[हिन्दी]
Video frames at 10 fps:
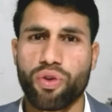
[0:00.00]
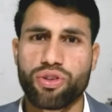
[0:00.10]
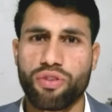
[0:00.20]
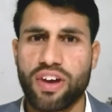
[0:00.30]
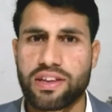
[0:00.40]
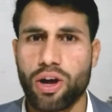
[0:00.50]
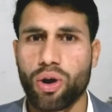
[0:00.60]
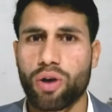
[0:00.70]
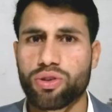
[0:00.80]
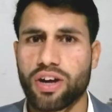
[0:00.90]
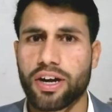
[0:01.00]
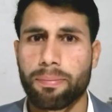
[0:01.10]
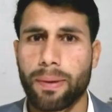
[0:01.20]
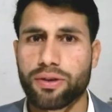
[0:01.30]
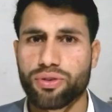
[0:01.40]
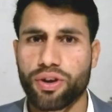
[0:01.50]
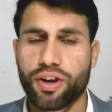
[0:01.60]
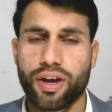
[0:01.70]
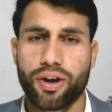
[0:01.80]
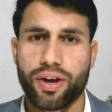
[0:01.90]
वो जो फैसला होगा उसका डिपेंड जो
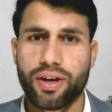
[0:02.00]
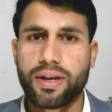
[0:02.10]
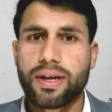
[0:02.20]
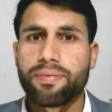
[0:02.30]
इंडिया और